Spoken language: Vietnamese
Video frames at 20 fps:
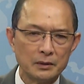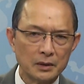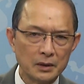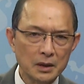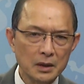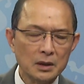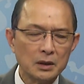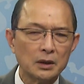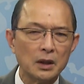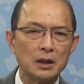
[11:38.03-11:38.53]

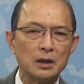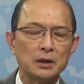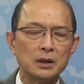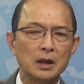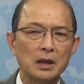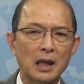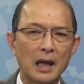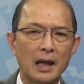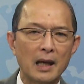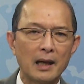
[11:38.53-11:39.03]
tương tự
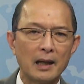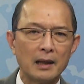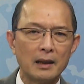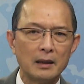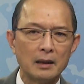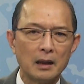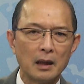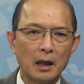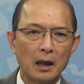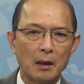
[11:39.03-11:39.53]
như là
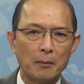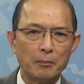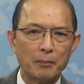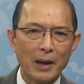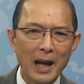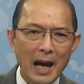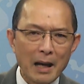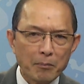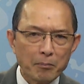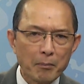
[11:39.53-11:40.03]
à,
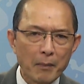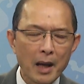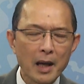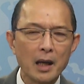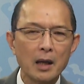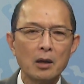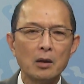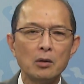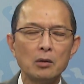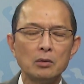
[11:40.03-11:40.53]

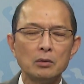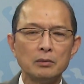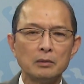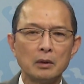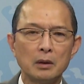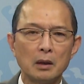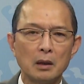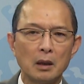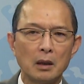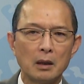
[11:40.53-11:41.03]
blackmail
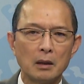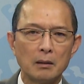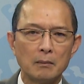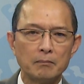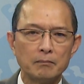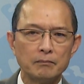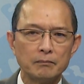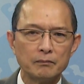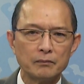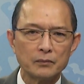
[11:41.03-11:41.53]
À,
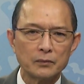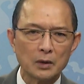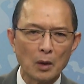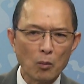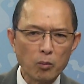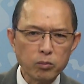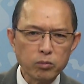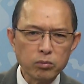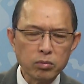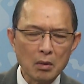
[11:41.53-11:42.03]

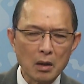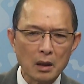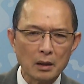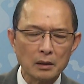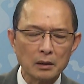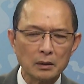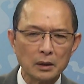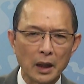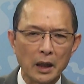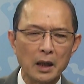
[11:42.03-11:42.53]
tống à,
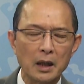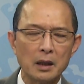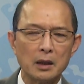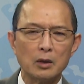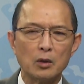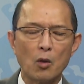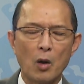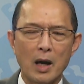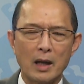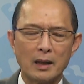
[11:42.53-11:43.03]

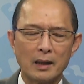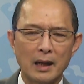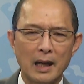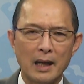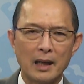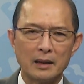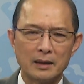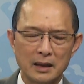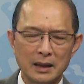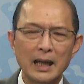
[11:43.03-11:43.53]
tiền hoặc
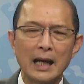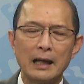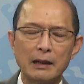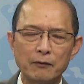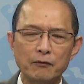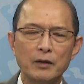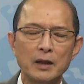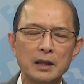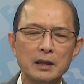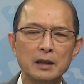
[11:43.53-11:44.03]
là những cái
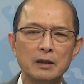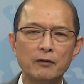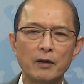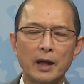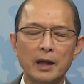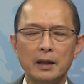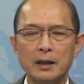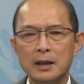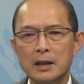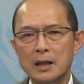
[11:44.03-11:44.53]
hành vi như
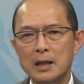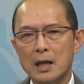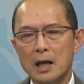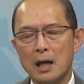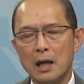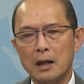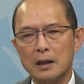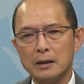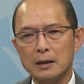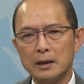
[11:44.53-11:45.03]
vậy
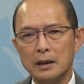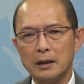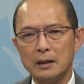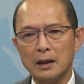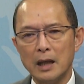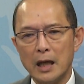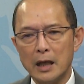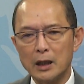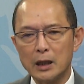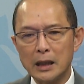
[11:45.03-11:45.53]
à,
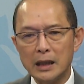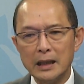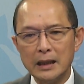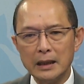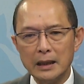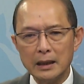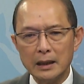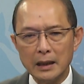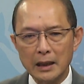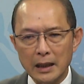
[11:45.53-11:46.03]
để
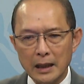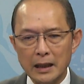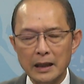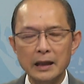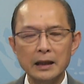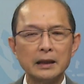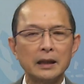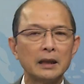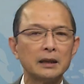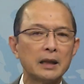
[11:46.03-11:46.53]

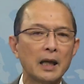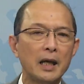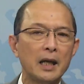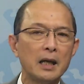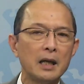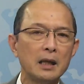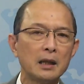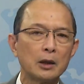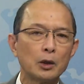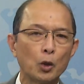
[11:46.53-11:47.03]
ý thế
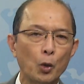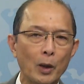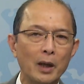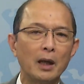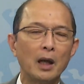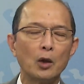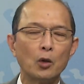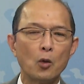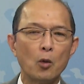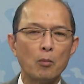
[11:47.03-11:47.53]
thế quyền
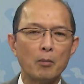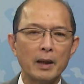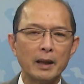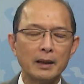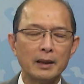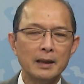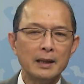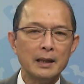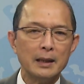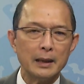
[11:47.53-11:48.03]
lực của
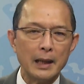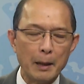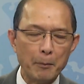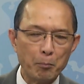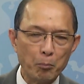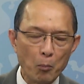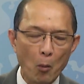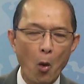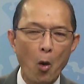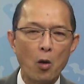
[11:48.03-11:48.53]
mình để
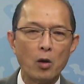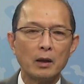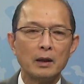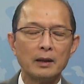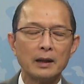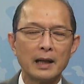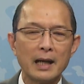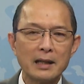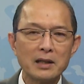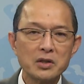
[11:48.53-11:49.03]
buộc
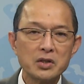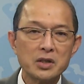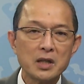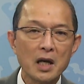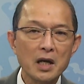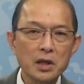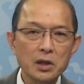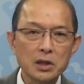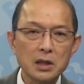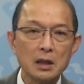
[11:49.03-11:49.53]
các
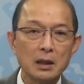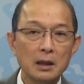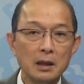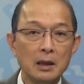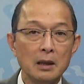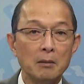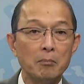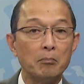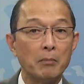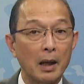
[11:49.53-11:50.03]
giới chức
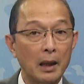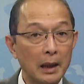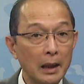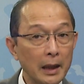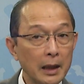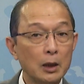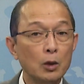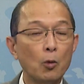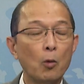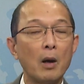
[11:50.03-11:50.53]
mà
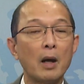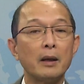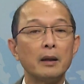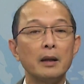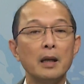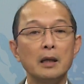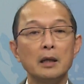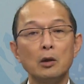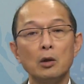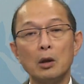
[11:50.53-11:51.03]
liên
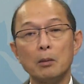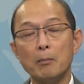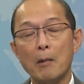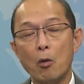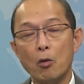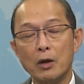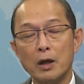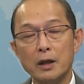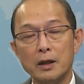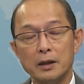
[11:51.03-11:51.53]
quan đến
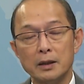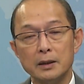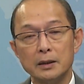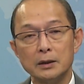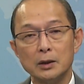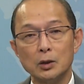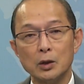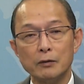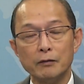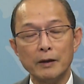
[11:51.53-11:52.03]
bầu cử nữa
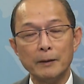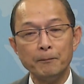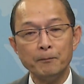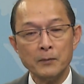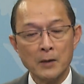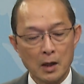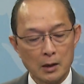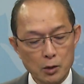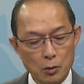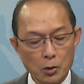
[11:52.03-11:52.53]
thưa quý vị.
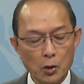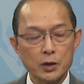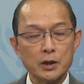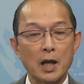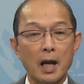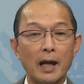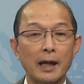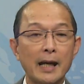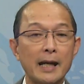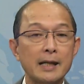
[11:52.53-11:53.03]
Chúng tôi
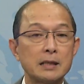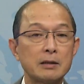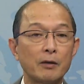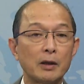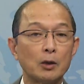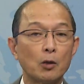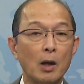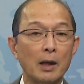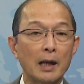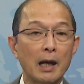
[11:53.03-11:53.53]
trở lại ngay sau
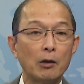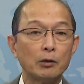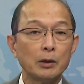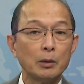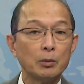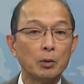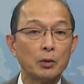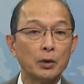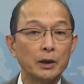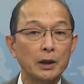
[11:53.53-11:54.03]
phần quảng cáo
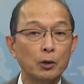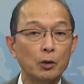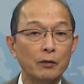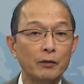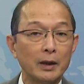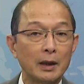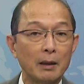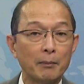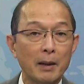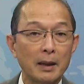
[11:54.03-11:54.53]
tiếp tục gửi đến quý
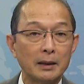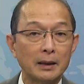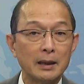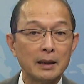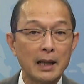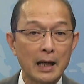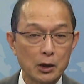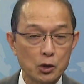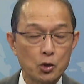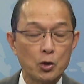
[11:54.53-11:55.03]
vị các bản
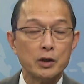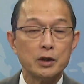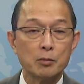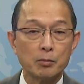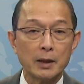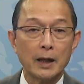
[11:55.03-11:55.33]
tin đáng chú ý trong